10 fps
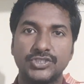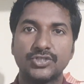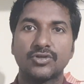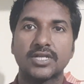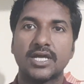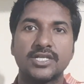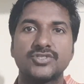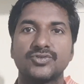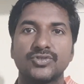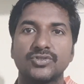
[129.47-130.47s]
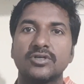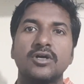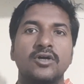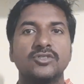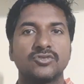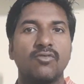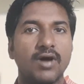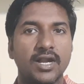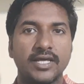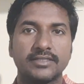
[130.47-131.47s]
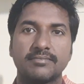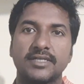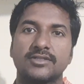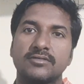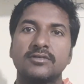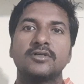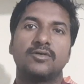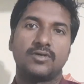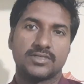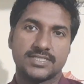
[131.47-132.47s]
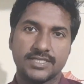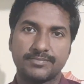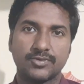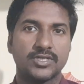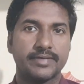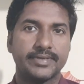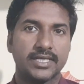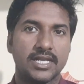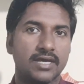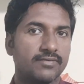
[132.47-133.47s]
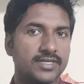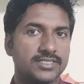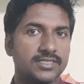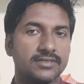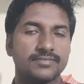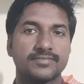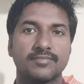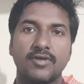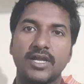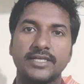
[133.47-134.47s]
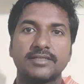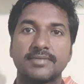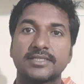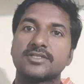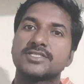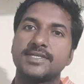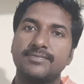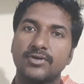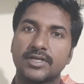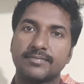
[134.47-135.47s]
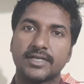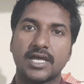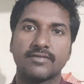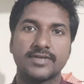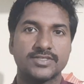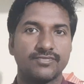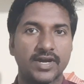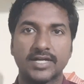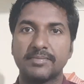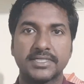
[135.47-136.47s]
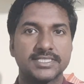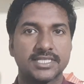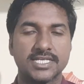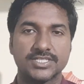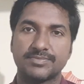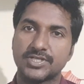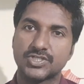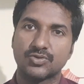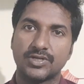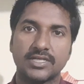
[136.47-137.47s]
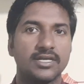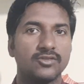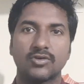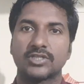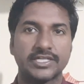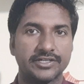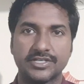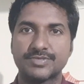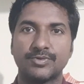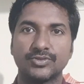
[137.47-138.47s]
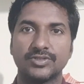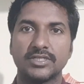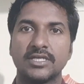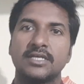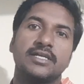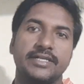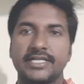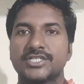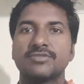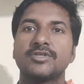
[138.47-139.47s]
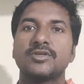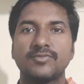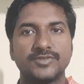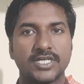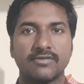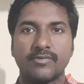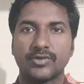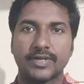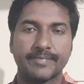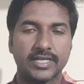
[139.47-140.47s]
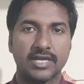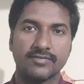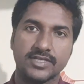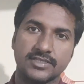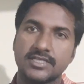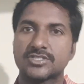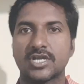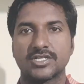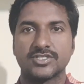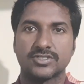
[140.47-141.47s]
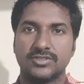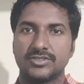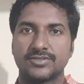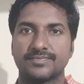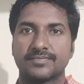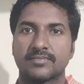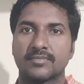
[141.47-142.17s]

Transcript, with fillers: జీరో నాలెడ్జ్ ఉంటుందో సో వాళ్ళైతే మాత్రం ఒక సి ప్రోగ్రామింగ్ లాంగ్వేజ్ని వాళ్ళైతే మాత్రం సి ప్రోగ్రామింగ్ లాంగ్వేజ్ ఫండమెంటల్స్ కాన్సెప్ట్ నేర్చుకోండి అది ఒక థర్టీ డేస్ పడుతుంది నెక్స్ట్ మీరు జావా ప్రోగ్రామింగ్ లాంగ్వేజ్ అయితే స్టార్ట్ చేసుకోవచ్చు